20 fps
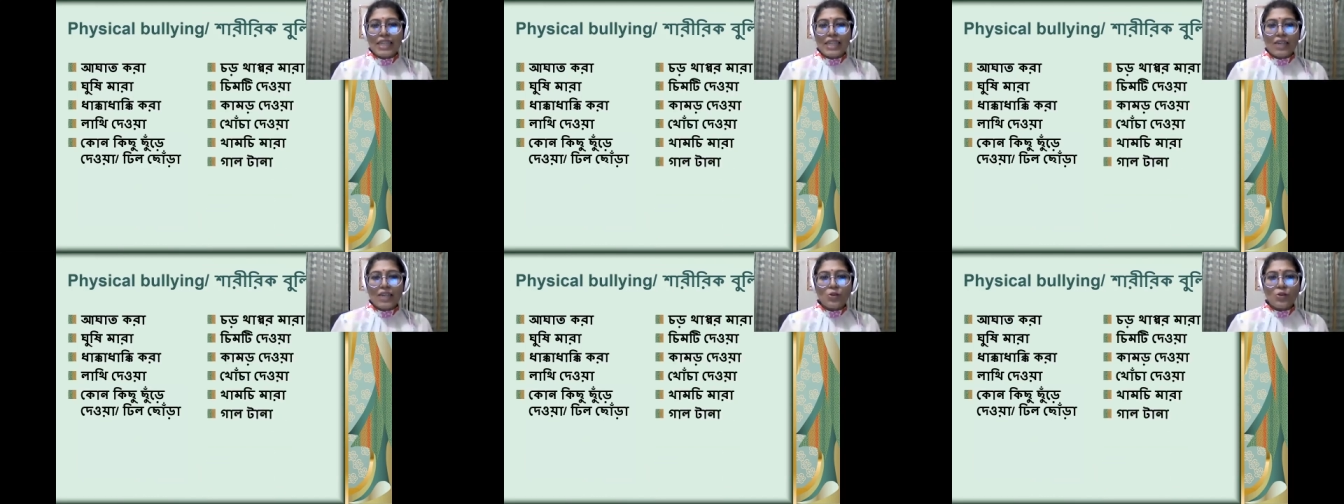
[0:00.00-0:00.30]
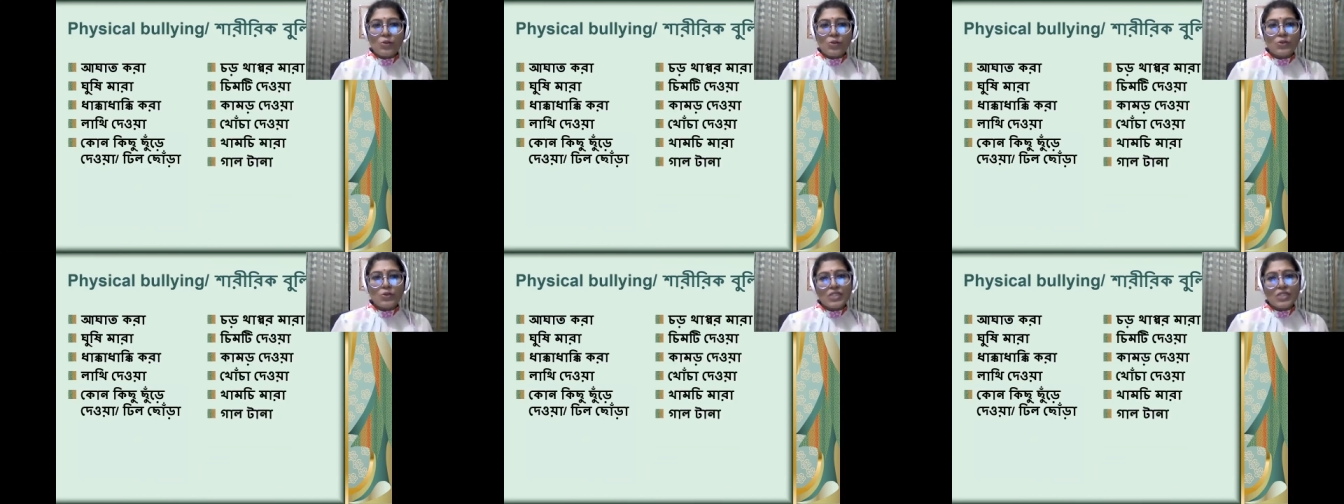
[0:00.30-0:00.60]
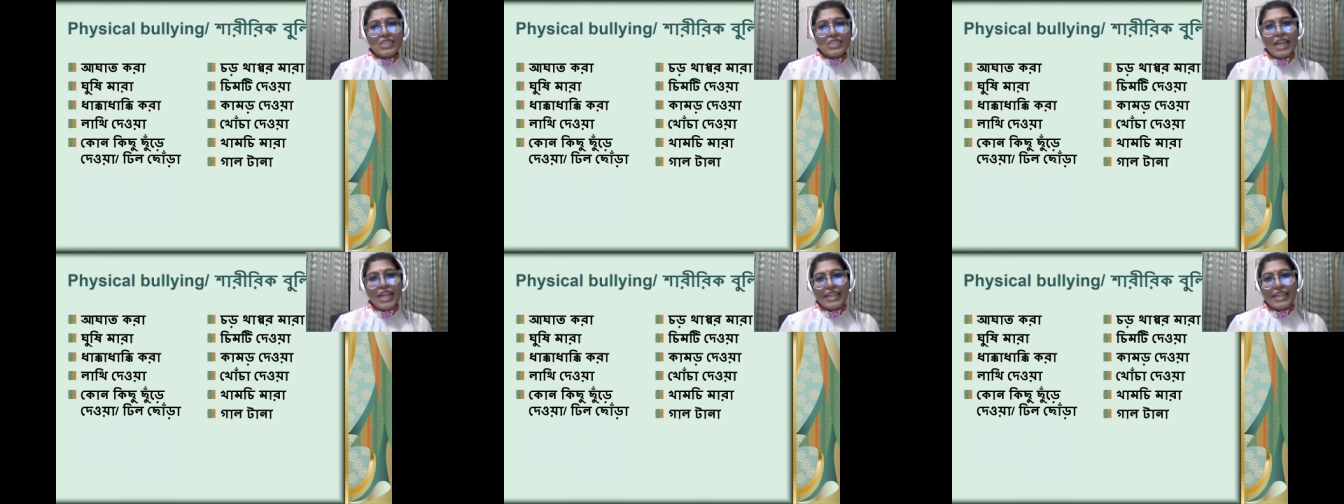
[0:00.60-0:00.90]
এগুলো হচ্ছে
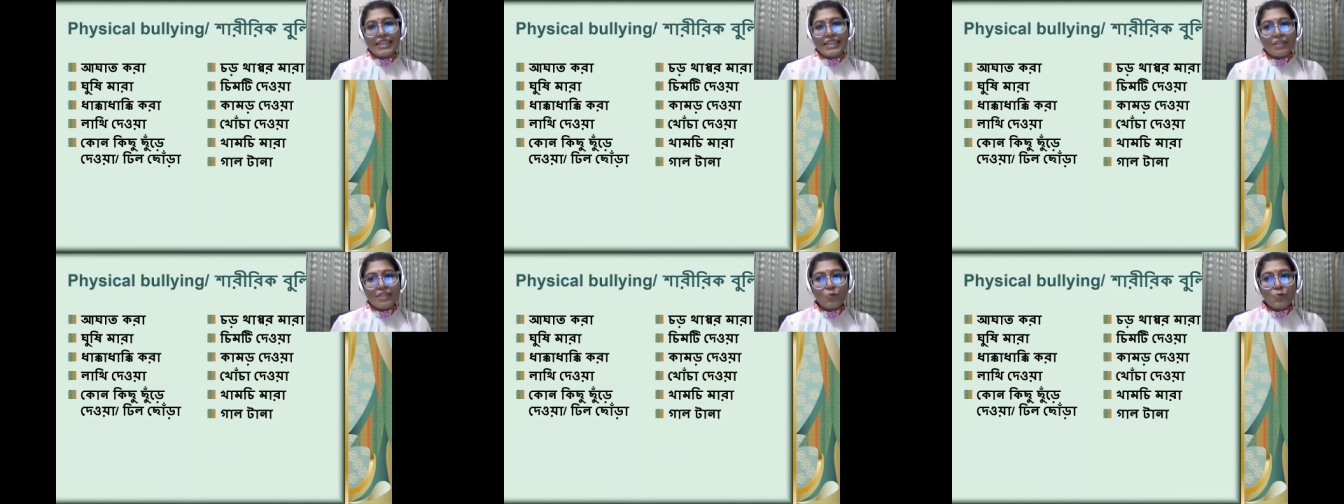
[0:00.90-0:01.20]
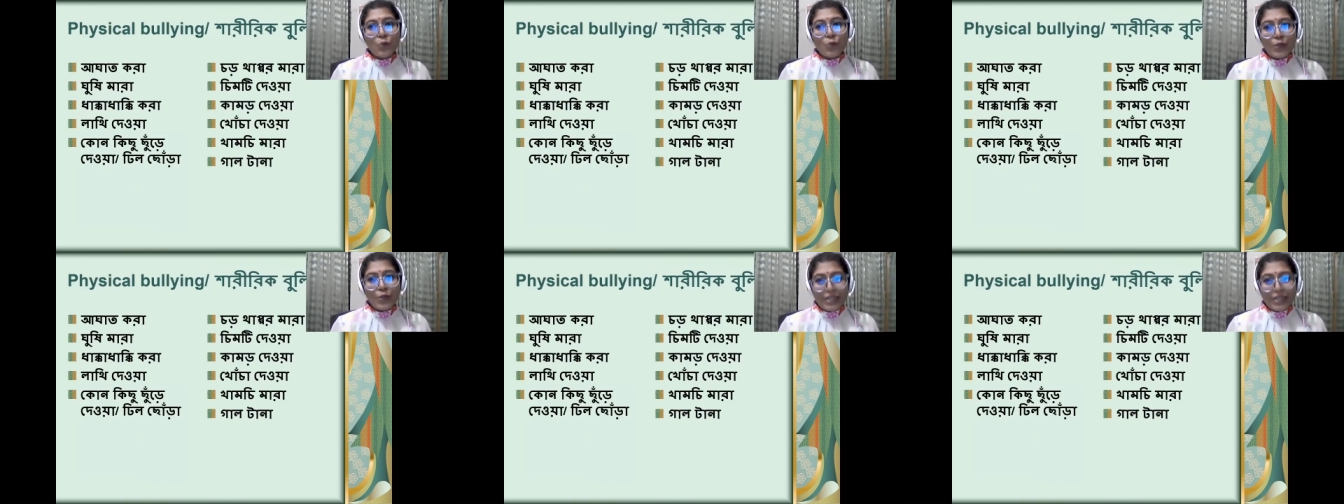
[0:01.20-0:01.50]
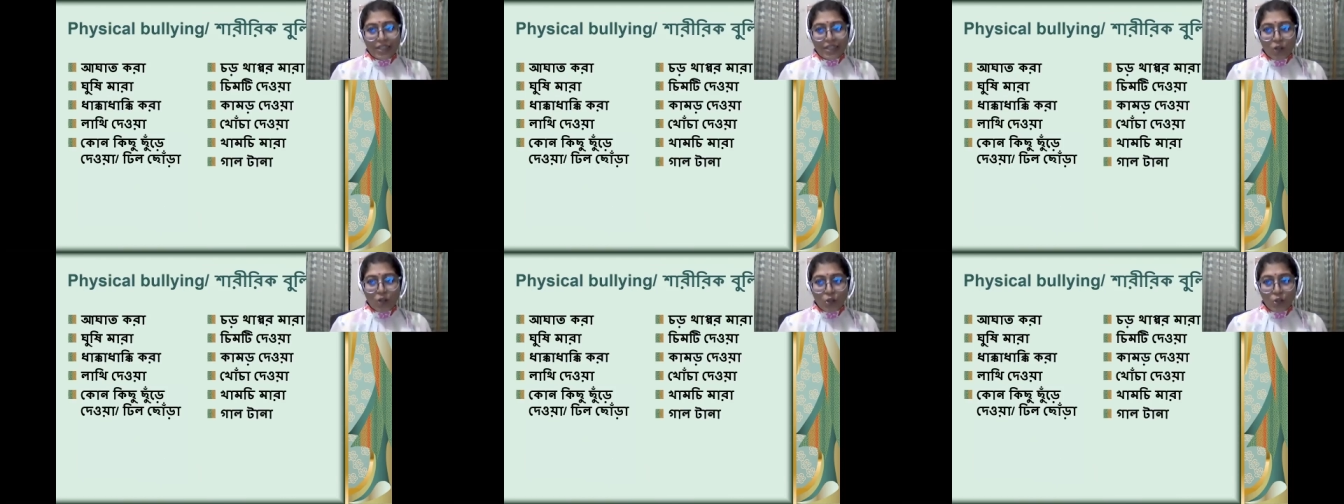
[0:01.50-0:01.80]
শারীরিক বুলিং
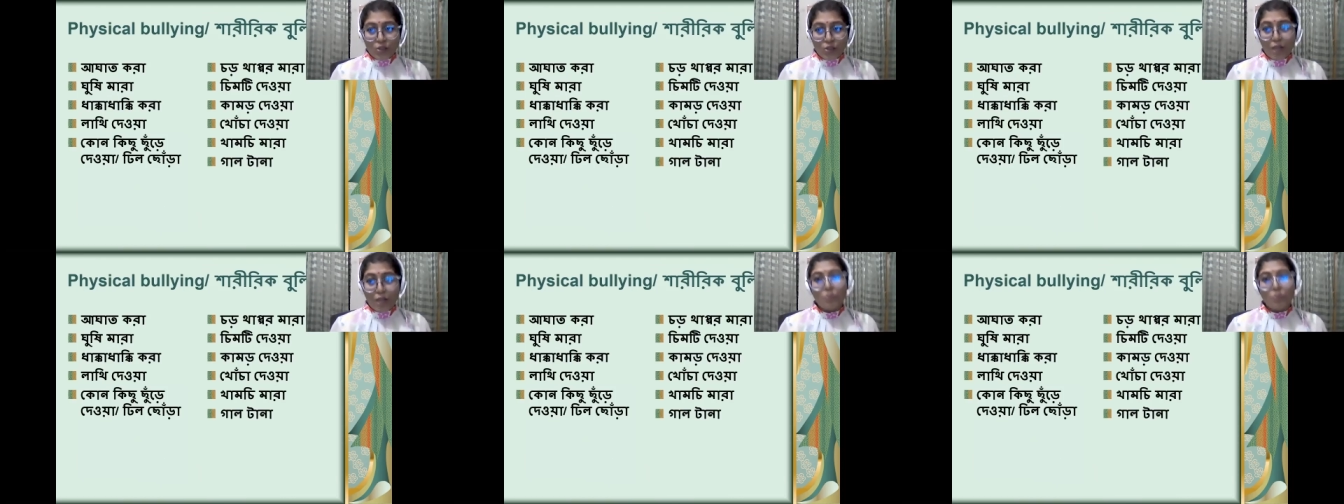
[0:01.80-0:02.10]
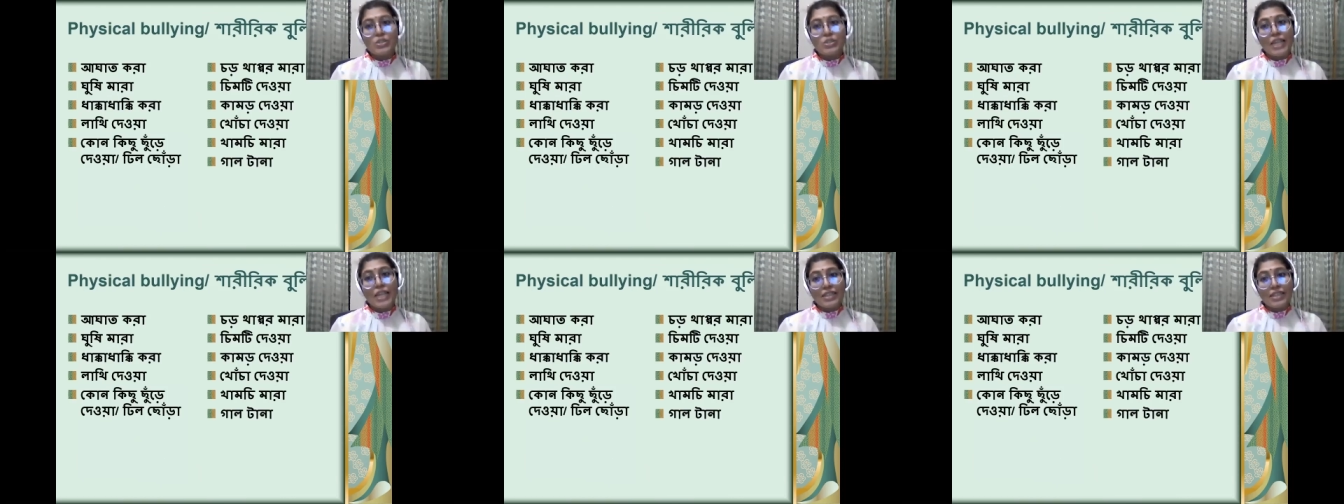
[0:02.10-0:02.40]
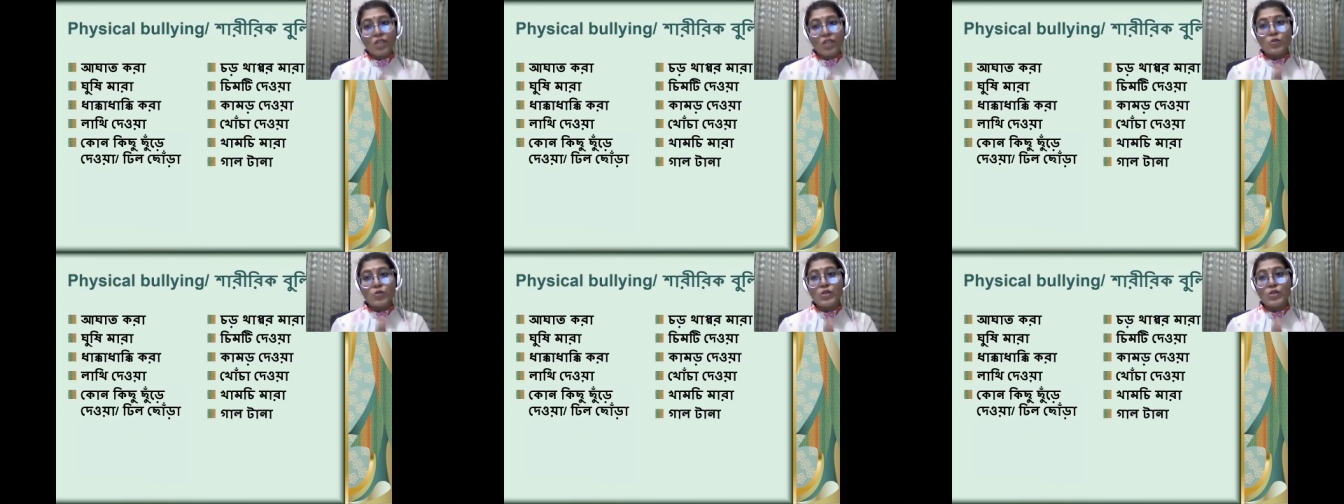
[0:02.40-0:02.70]
এর ঘটনা এবং
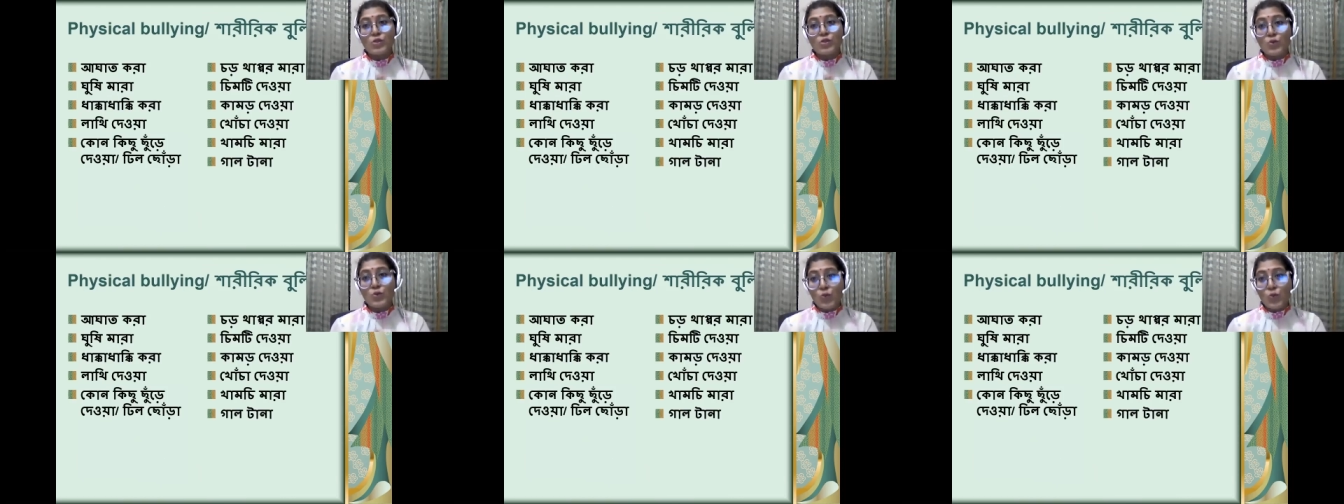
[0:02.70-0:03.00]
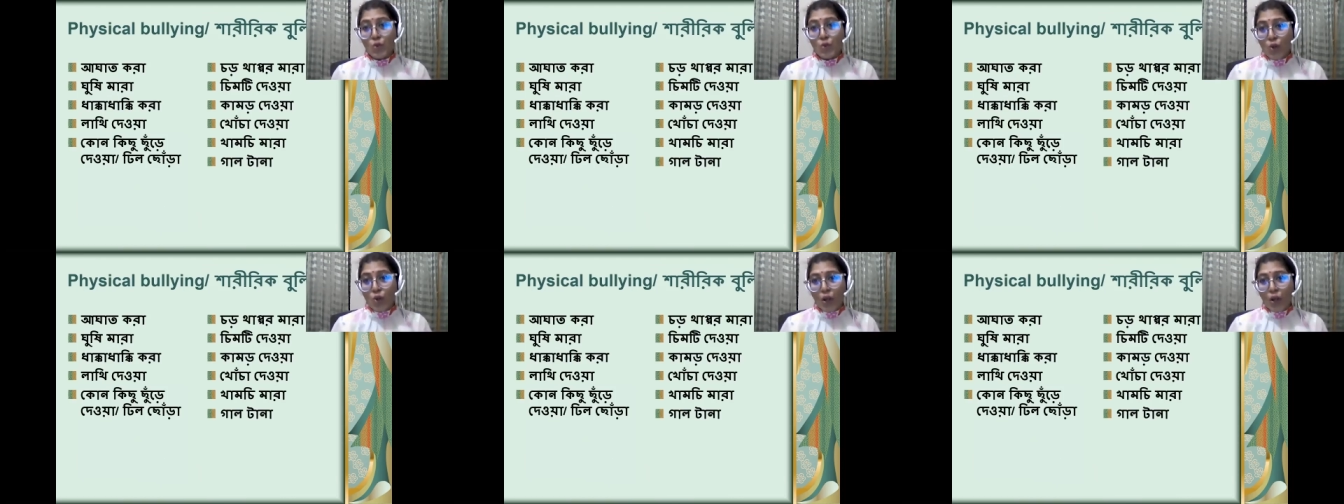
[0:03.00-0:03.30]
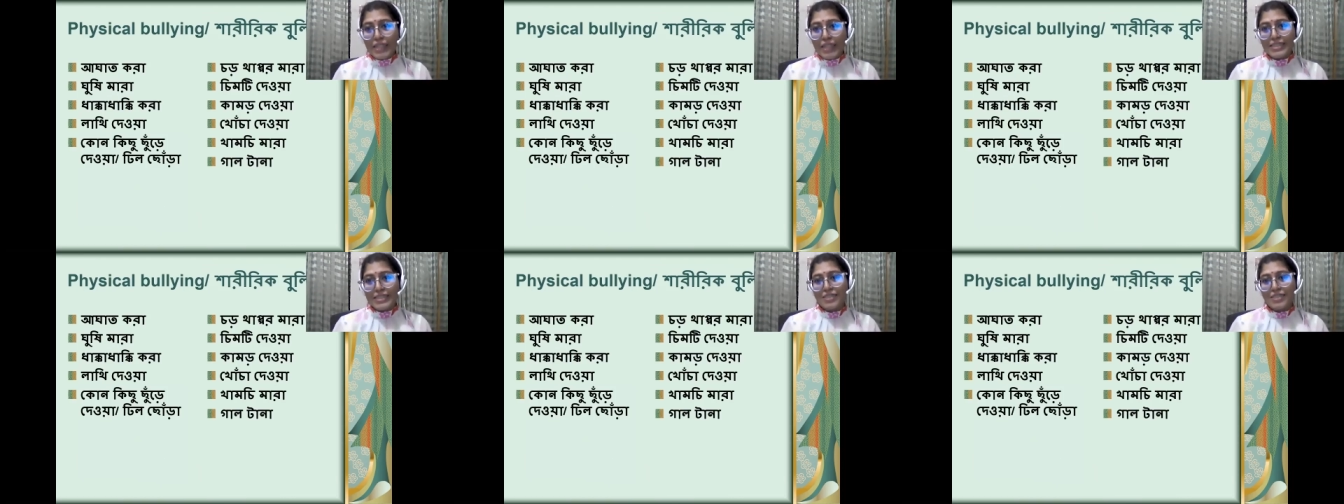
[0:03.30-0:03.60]
সাধারণত স্কুল
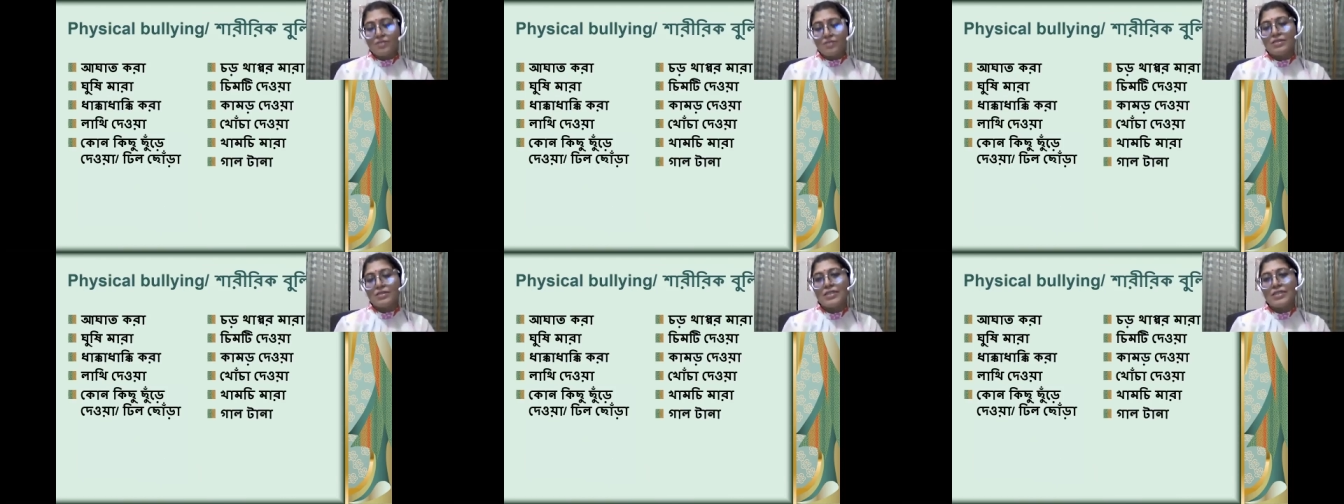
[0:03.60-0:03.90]
কলেজের